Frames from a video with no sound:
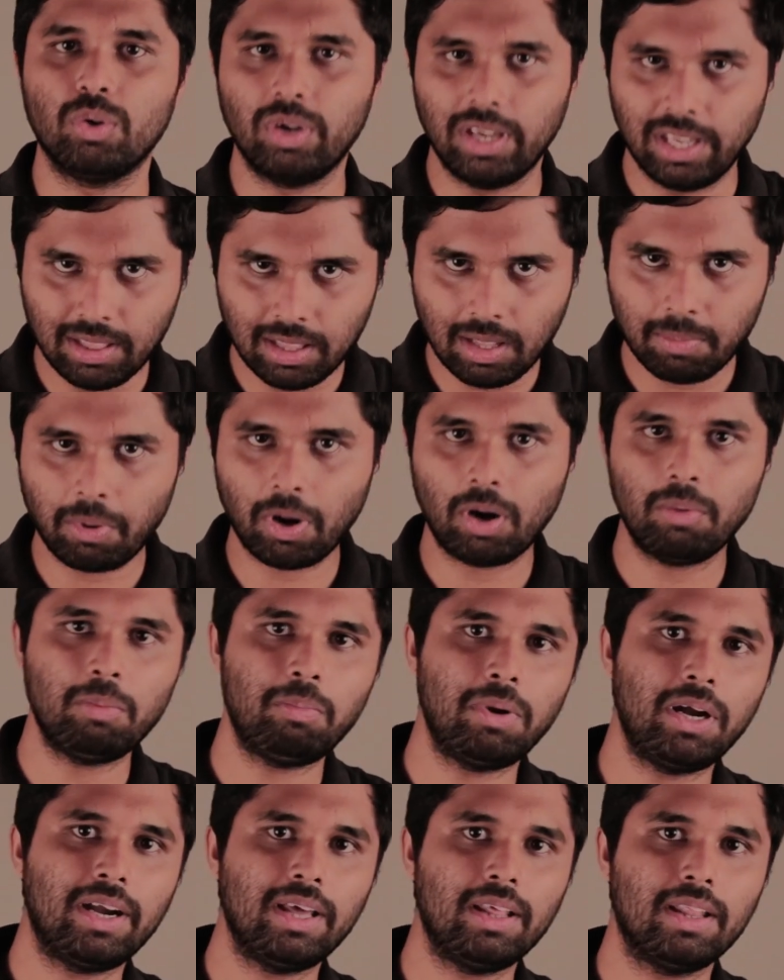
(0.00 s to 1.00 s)
ஸோ இந்த
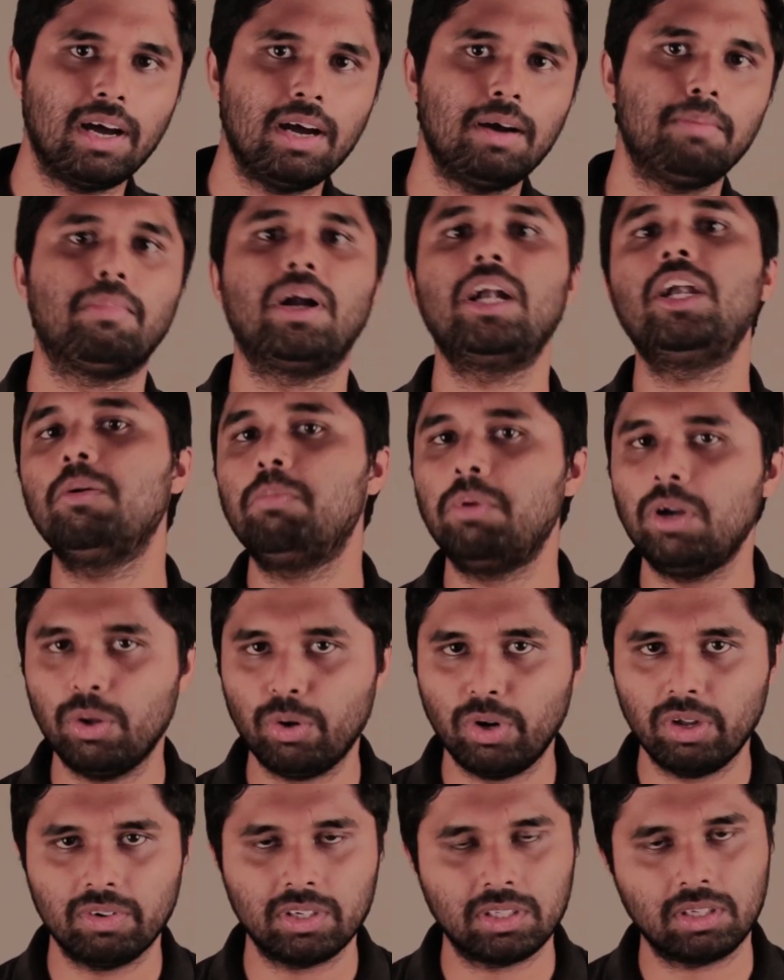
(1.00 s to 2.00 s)
ப்ராபபிலிட்டி தான்
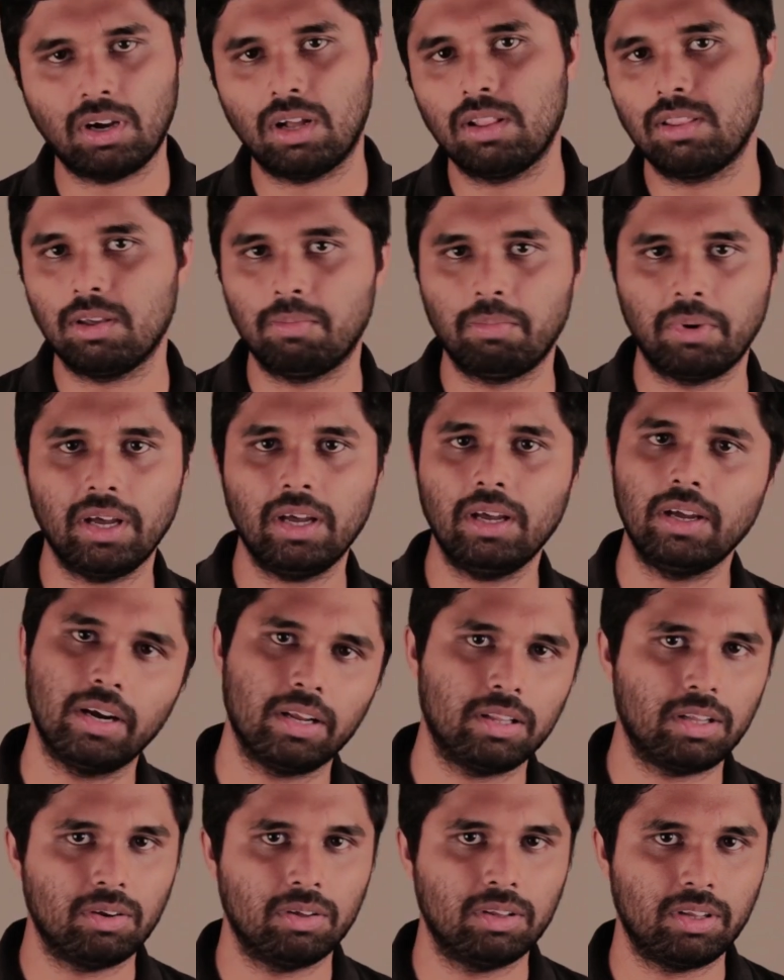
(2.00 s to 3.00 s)
மல்டிபிள் யூனிவர்ஸ் கான்செப்டை
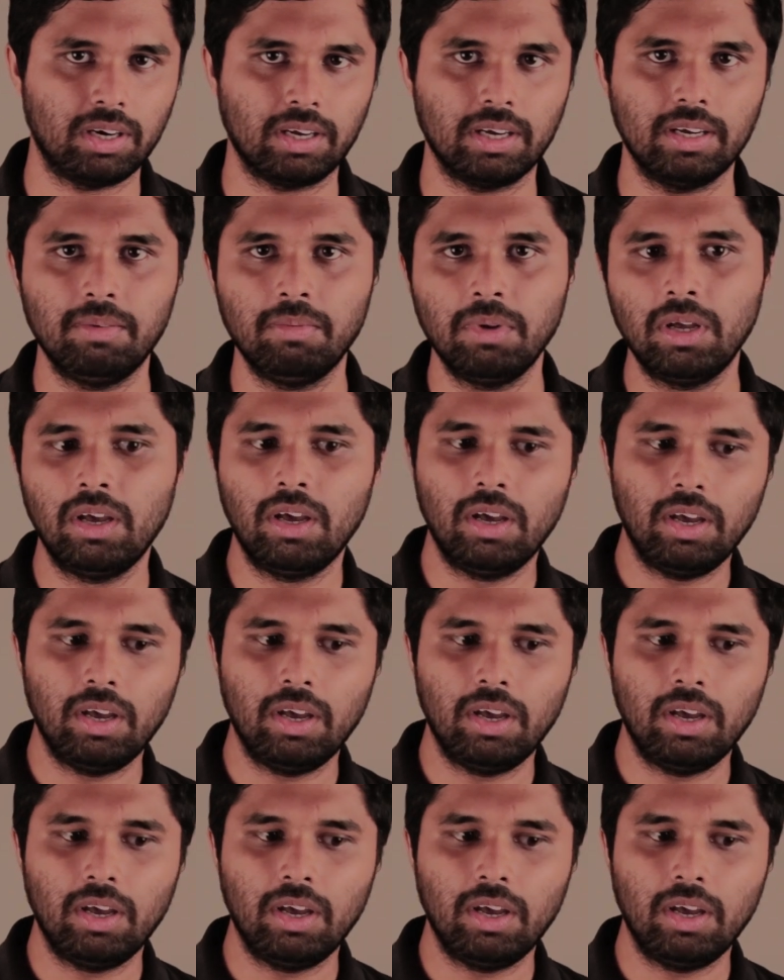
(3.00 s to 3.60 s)
எடுத்துகிட்டு வந்திருக்கு